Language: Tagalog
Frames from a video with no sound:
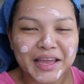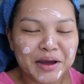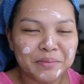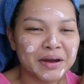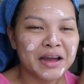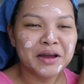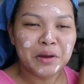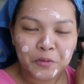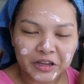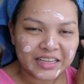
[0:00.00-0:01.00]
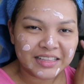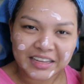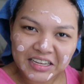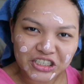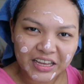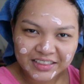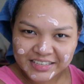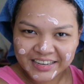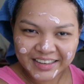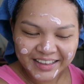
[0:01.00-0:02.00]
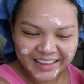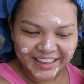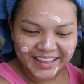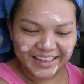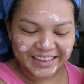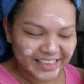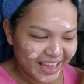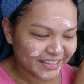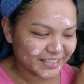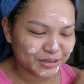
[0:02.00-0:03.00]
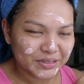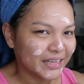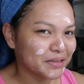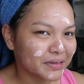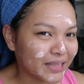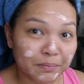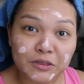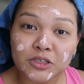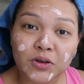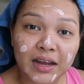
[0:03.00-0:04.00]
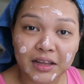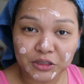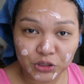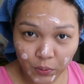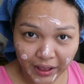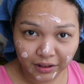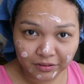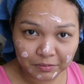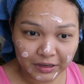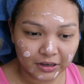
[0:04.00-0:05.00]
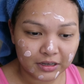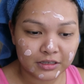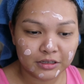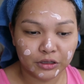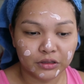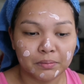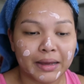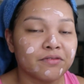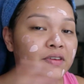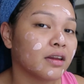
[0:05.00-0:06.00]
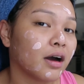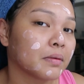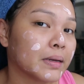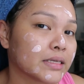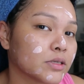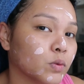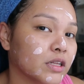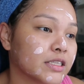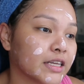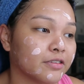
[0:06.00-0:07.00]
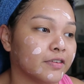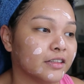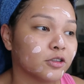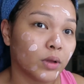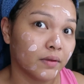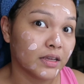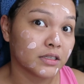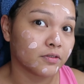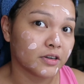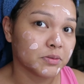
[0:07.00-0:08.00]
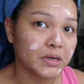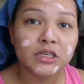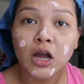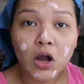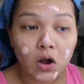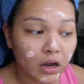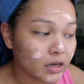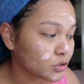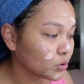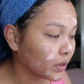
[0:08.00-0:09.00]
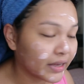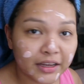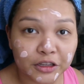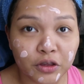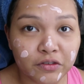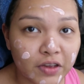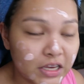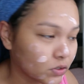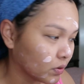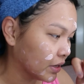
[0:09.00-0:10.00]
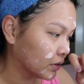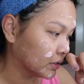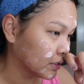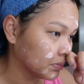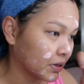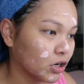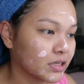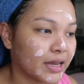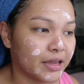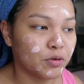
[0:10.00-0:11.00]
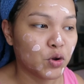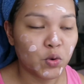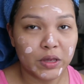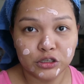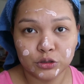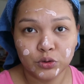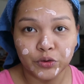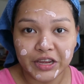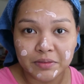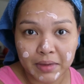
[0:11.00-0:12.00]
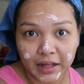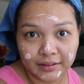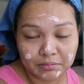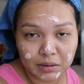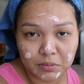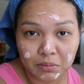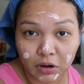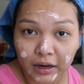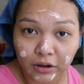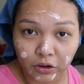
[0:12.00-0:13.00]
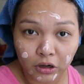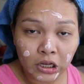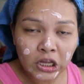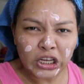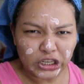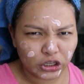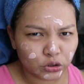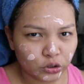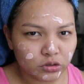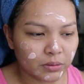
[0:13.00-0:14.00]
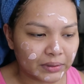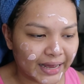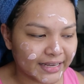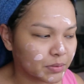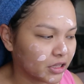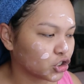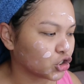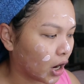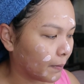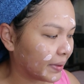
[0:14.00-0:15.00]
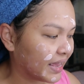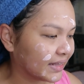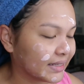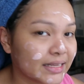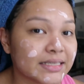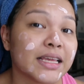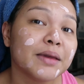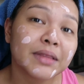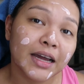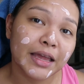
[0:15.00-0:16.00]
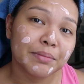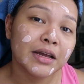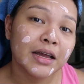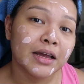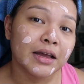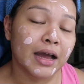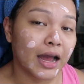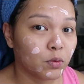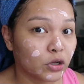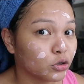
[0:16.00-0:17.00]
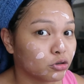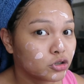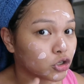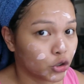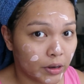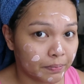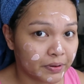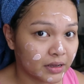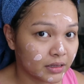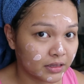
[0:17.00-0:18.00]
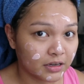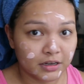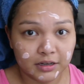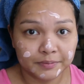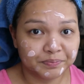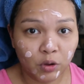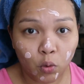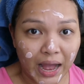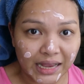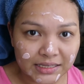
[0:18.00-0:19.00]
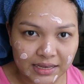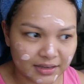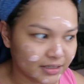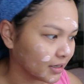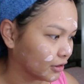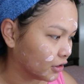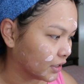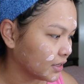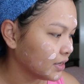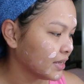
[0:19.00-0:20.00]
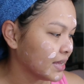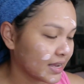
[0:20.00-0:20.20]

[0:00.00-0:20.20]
I am pretty diligent. Yes, so sana matapos ko to hanggang 12 because, you know, the my vlogmas will signify the 12 days of Christmas. Okay, so kaya ganito yung face ko ngayon is because I am going to Greenbelt. Magmamall ako. You know, to do some last minute shopping and at the same time, I will go to strip the waxing salon.